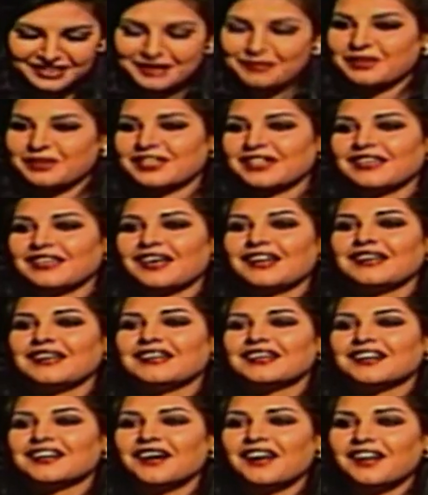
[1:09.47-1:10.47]
إحنا من
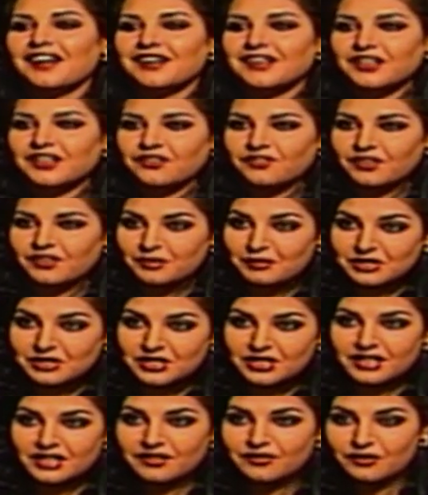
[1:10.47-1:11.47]
خلال لقاء لنا في
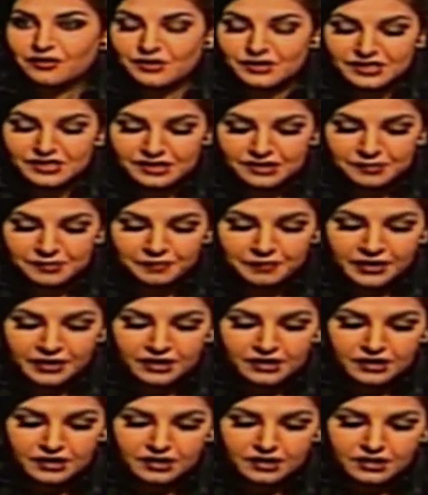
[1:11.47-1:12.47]
المجلة فوزي
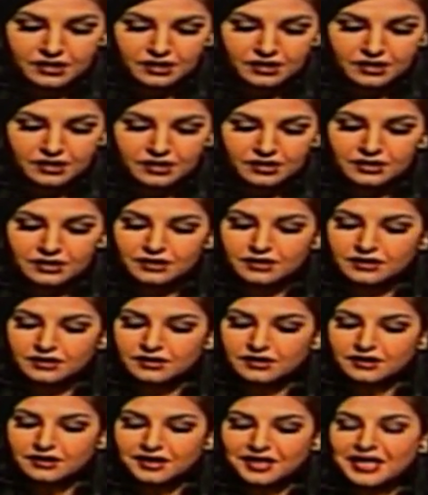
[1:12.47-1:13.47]
أه
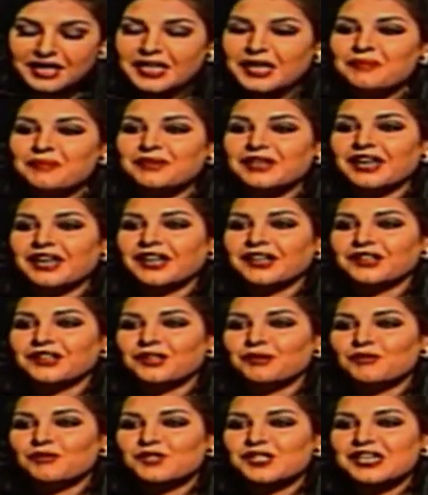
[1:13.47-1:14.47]
تكلمنا
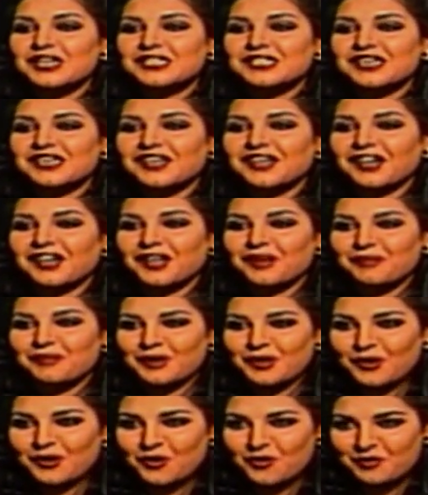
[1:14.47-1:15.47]
عن مسلسل
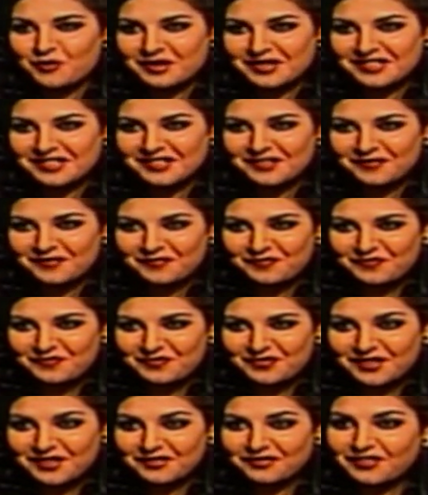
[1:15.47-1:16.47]
العربي اليومي
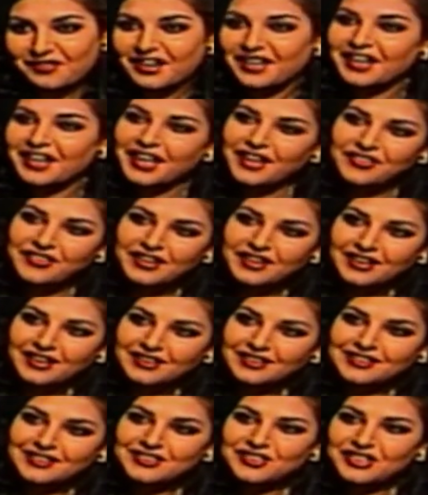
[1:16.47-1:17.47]
إيه؟ فهل هذا
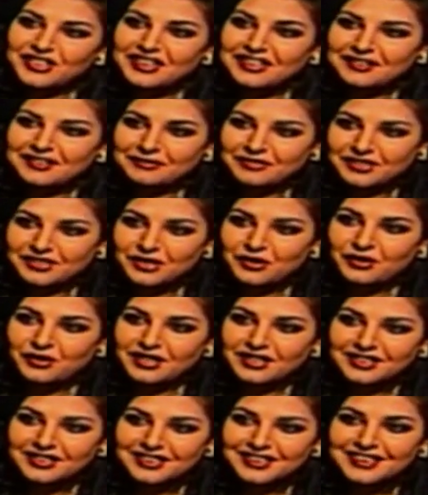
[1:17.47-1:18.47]
راح يرجع في
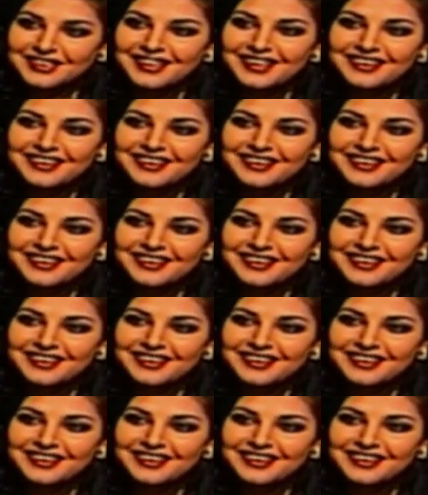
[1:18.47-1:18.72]
الدورة الجديدة؟